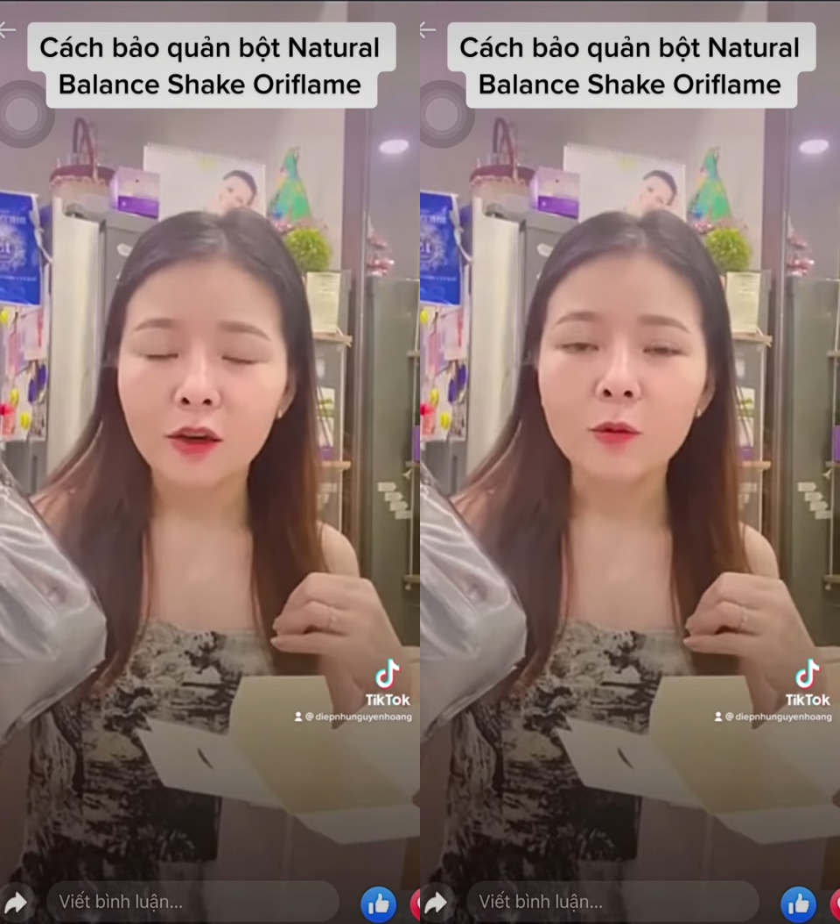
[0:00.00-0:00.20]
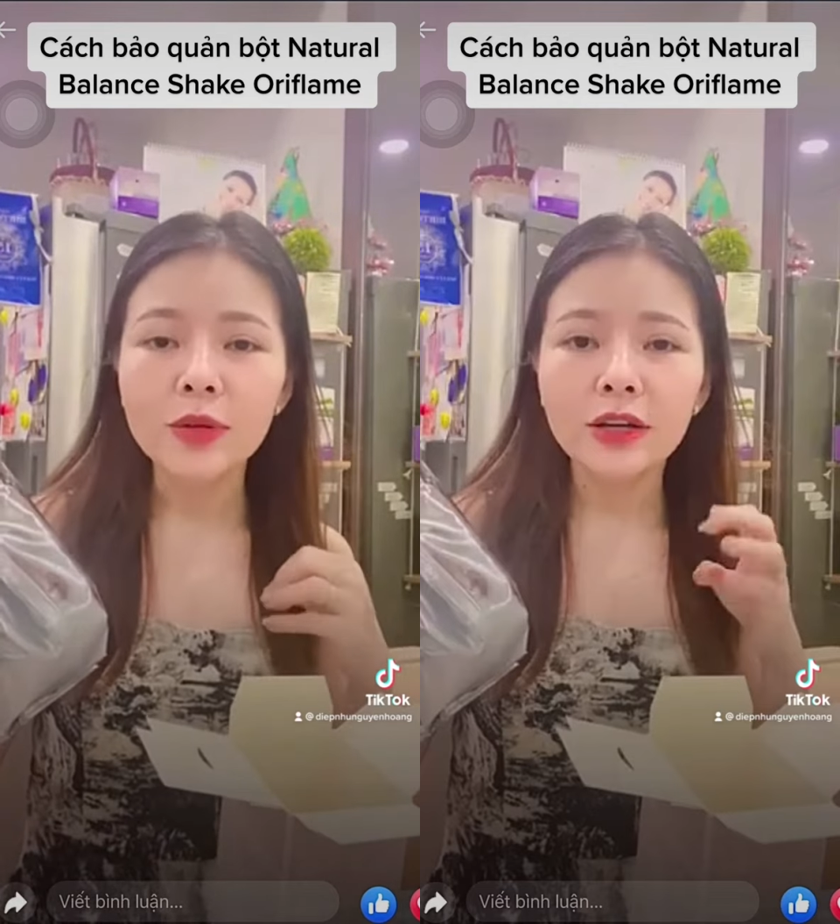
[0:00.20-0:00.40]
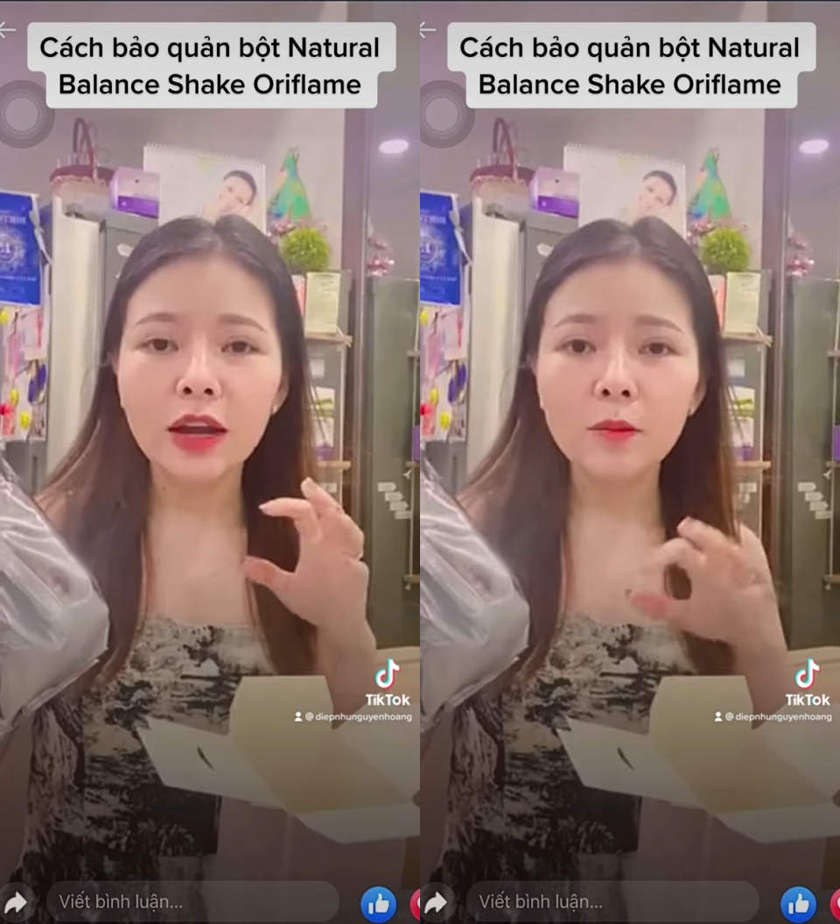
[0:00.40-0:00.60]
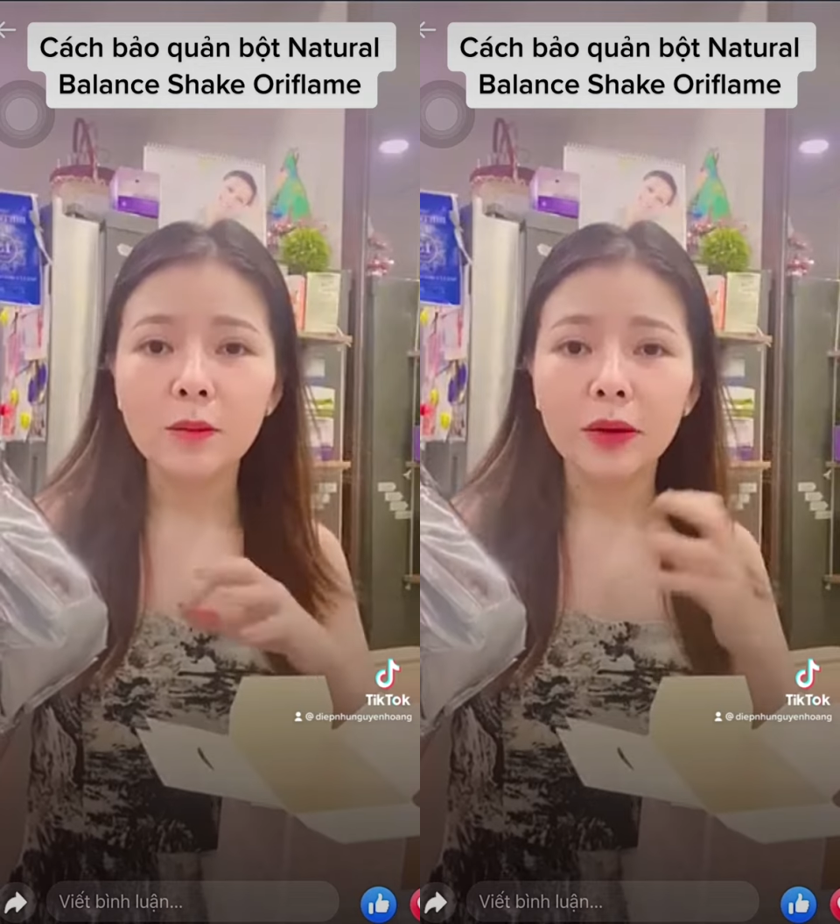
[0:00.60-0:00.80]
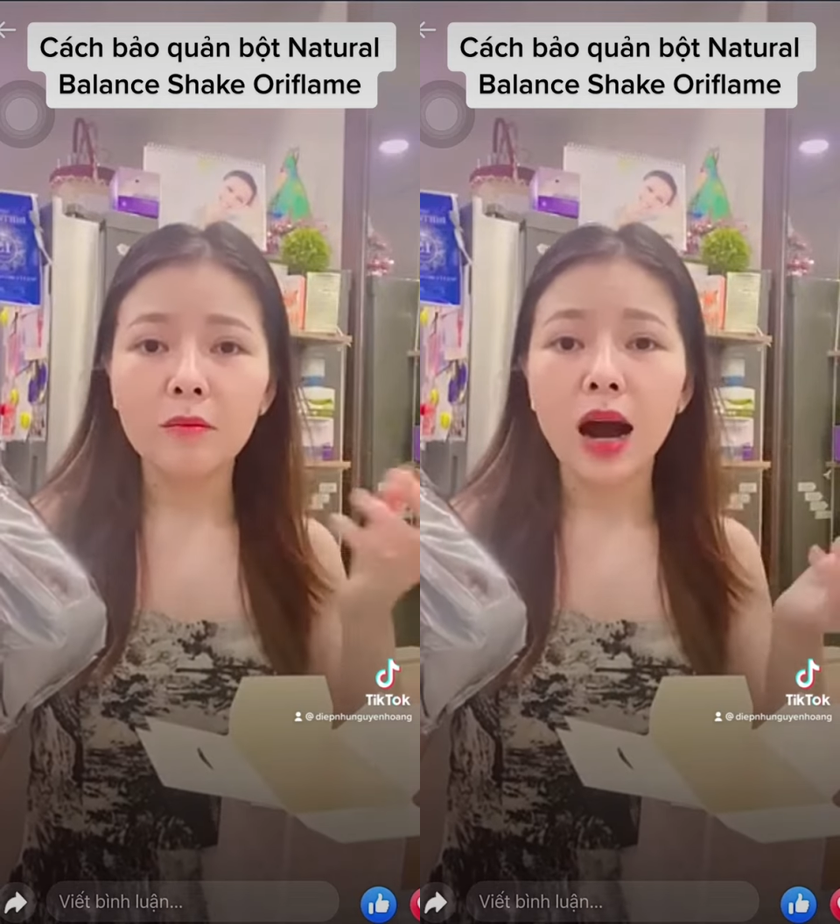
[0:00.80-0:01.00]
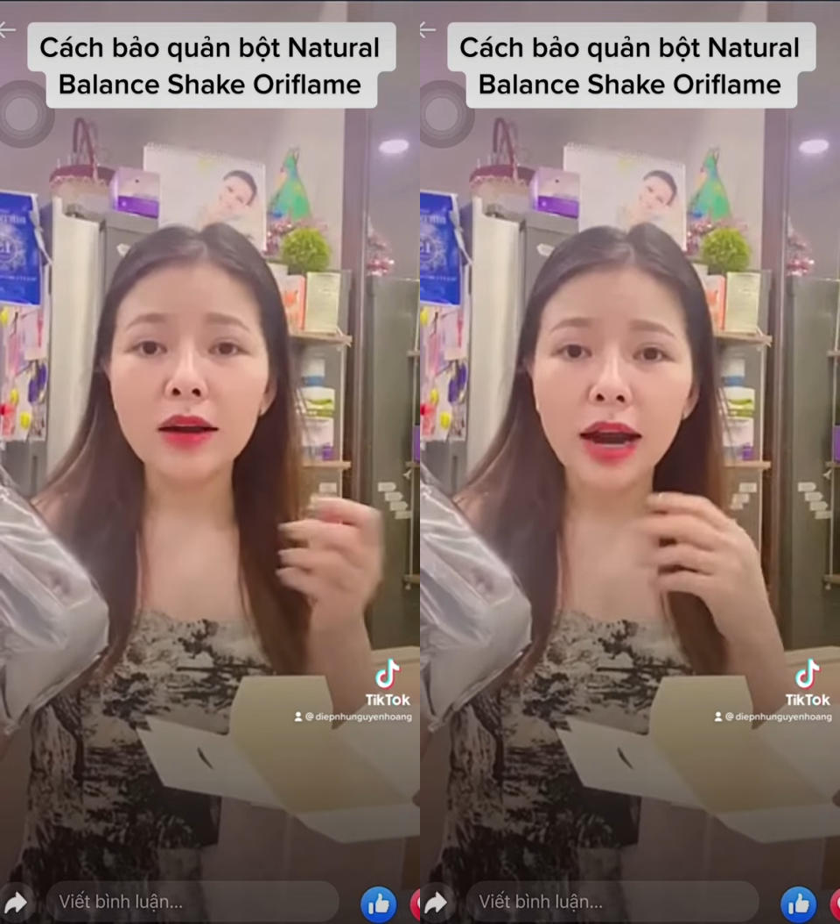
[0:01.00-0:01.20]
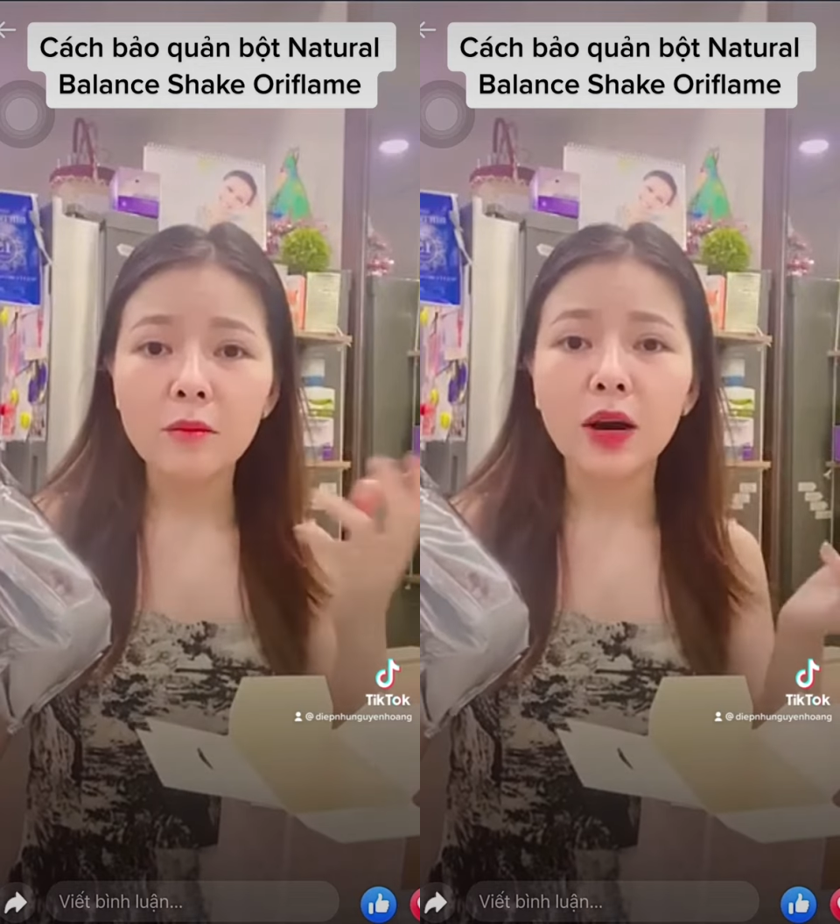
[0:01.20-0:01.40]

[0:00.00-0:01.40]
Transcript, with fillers: cũng như nếu mà mình mở ra